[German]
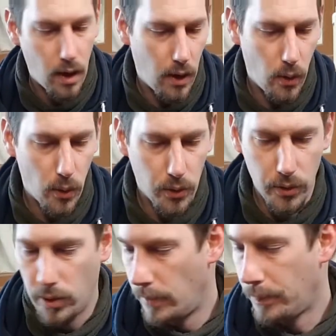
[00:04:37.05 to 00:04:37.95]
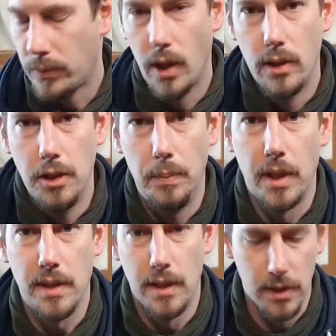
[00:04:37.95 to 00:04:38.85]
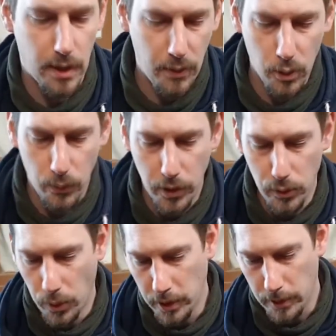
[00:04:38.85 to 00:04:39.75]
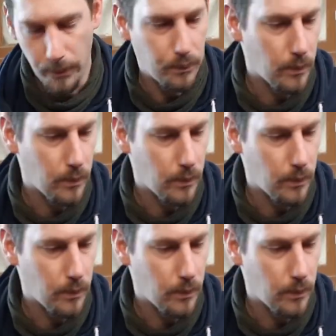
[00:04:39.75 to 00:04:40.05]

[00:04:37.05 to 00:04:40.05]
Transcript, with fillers: und siebt das Ganze dann vernünftig durch.